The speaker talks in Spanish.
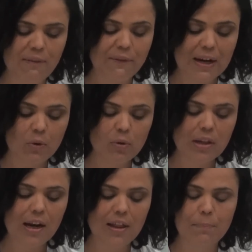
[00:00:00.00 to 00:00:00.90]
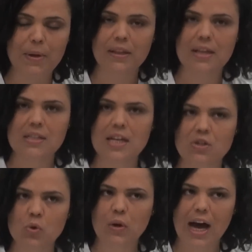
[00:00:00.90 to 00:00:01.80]
que faculta a la dependencia
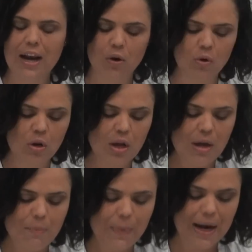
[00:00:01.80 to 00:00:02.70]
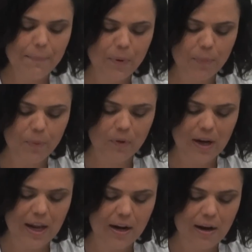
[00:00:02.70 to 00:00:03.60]
a su cargo para
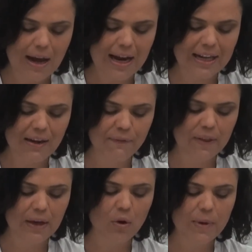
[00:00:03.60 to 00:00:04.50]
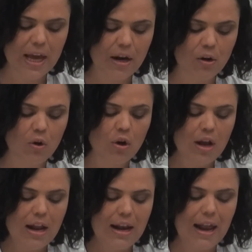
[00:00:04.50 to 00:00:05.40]
proponer al jefe de gobierno
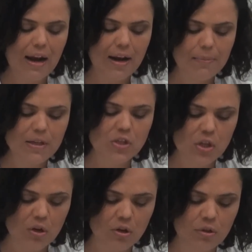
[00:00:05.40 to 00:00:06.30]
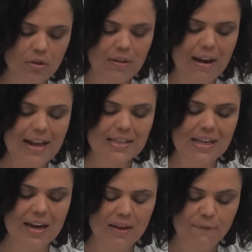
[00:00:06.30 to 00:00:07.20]
la revisión de las
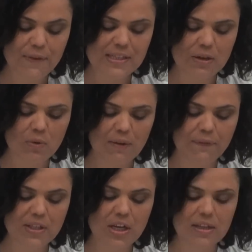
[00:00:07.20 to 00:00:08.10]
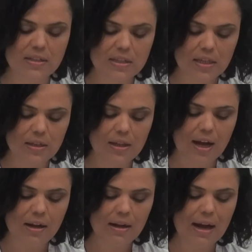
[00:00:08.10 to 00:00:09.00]
tarifas en una fecha
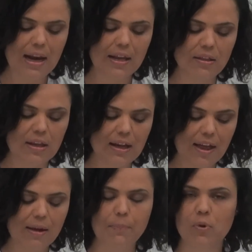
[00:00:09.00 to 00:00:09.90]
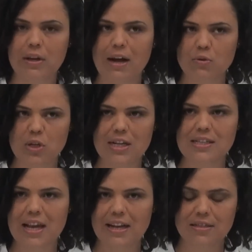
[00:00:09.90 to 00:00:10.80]
distinta a la indicada por
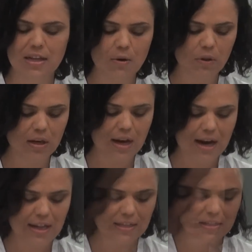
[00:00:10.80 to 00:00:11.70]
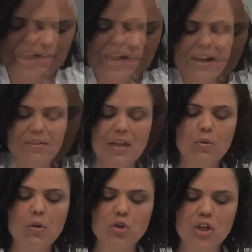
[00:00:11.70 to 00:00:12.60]
causas extraordinarias. El
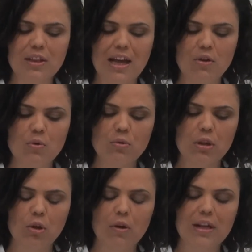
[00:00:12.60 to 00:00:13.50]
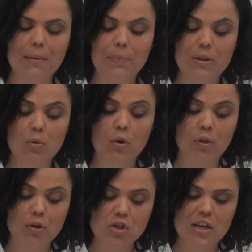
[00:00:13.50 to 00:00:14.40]
artículo 81 y todo el capítulo
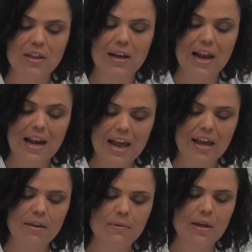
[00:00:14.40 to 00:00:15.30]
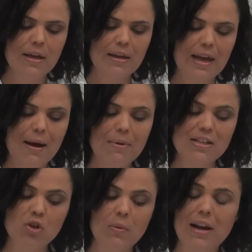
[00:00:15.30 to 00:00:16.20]
12 de la ley que
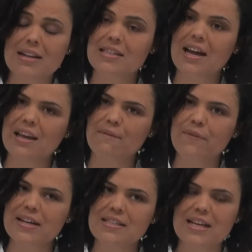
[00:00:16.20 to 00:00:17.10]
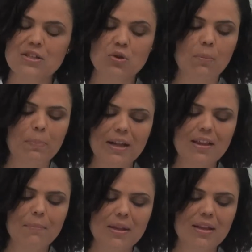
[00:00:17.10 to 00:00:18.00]
habla sobre las tarifas es
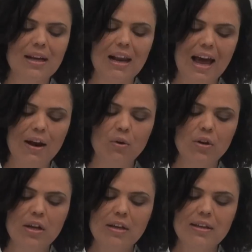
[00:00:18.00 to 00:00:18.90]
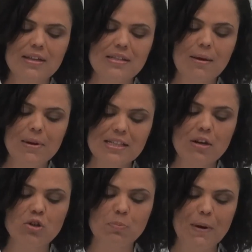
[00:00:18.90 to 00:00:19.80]
completamente claro y
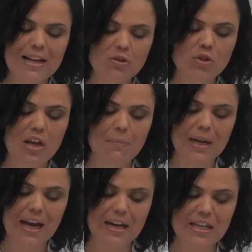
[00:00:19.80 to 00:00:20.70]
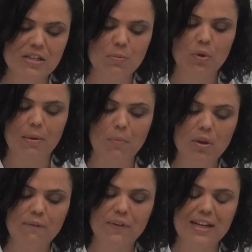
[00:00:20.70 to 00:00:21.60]
establece los plazos y el mecanismo de
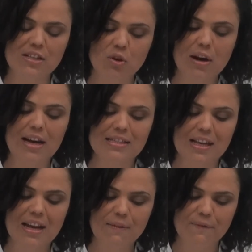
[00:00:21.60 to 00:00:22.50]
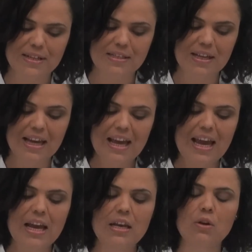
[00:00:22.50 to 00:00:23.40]
modificación a las tarifas.
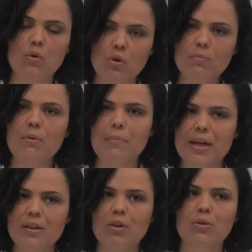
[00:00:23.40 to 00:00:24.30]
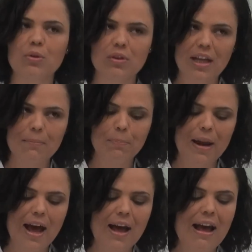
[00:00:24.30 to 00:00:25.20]
En ningún momento
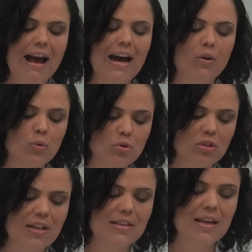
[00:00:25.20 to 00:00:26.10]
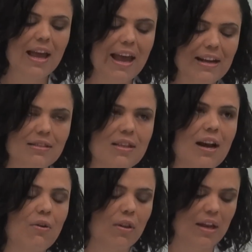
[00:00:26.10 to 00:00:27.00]
contempla ajustes
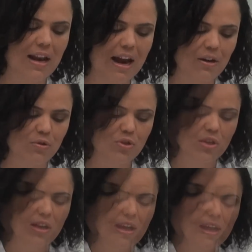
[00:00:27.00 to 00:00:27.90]
extraordinarios.